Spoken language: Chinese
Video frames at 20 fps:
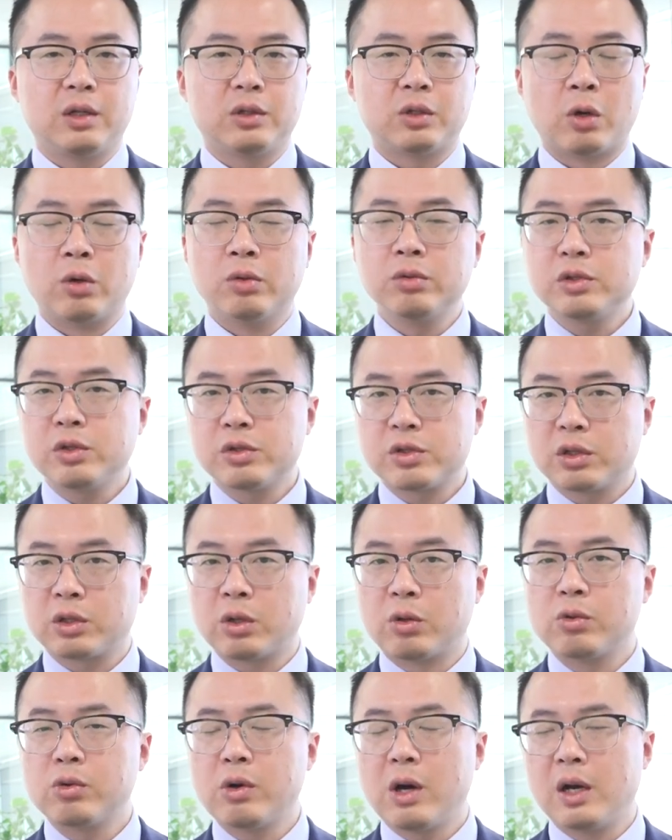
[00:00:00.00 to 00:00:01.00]
铜就是
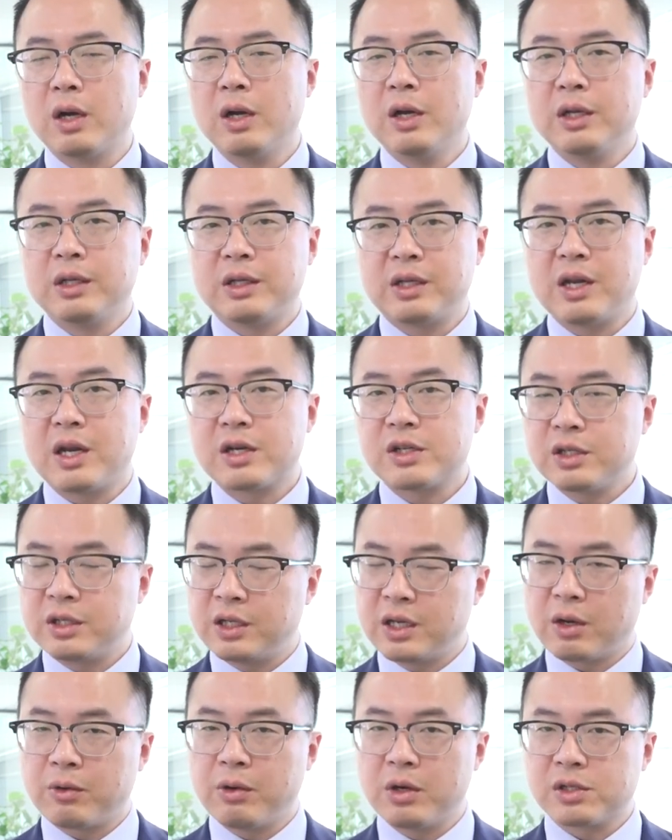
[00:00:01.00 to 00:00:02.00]
铜矿，铁是
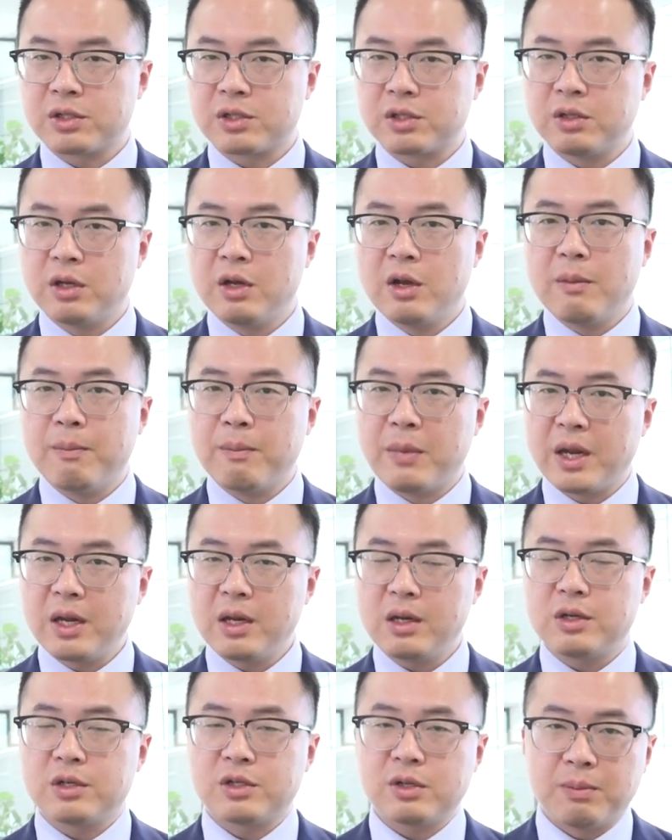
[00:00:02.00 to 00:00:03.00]
铁矿石，
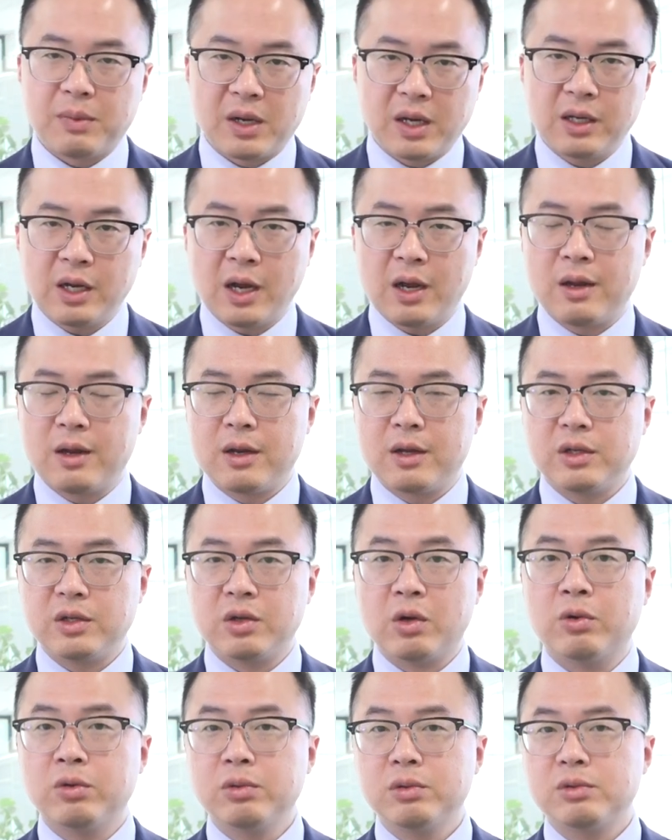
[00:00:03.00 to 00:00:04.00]
煤是煤炭，
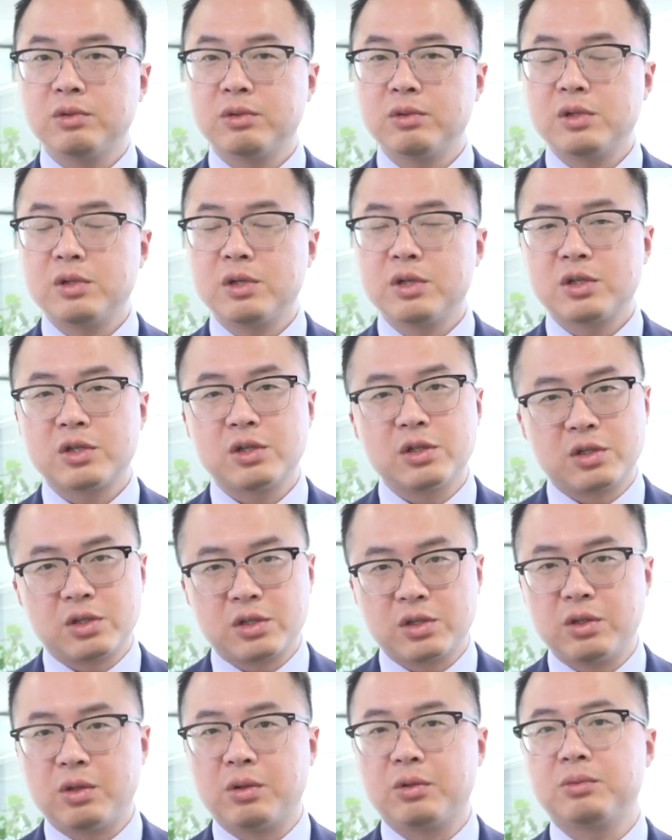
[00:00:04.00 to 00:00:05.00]
油是
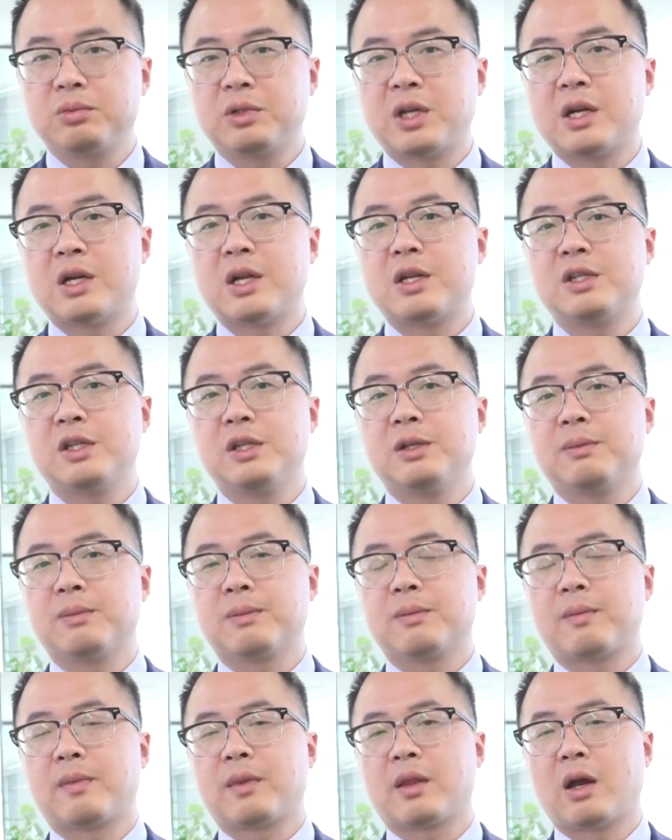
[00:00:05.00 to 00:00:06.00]
石油、天然气
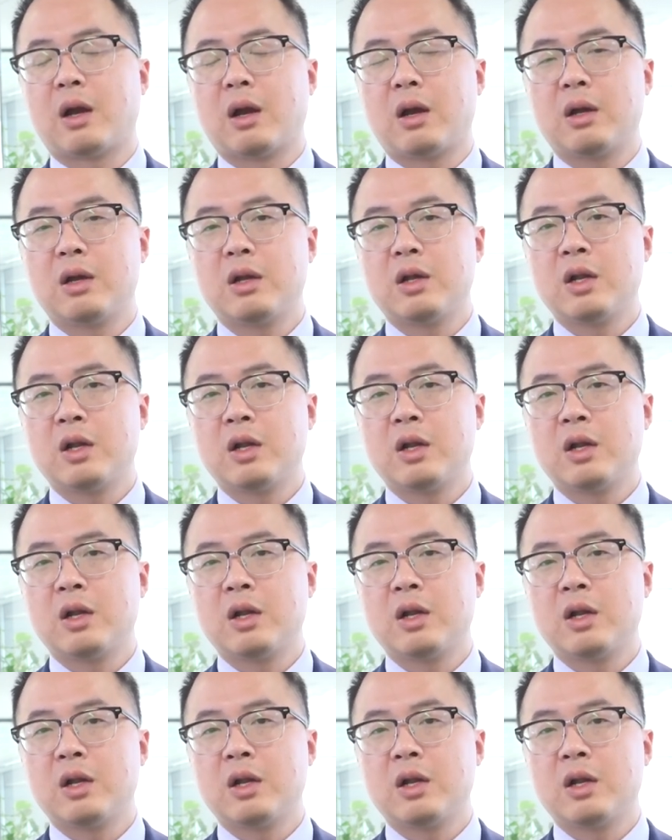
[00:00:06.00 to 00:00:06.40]
啊。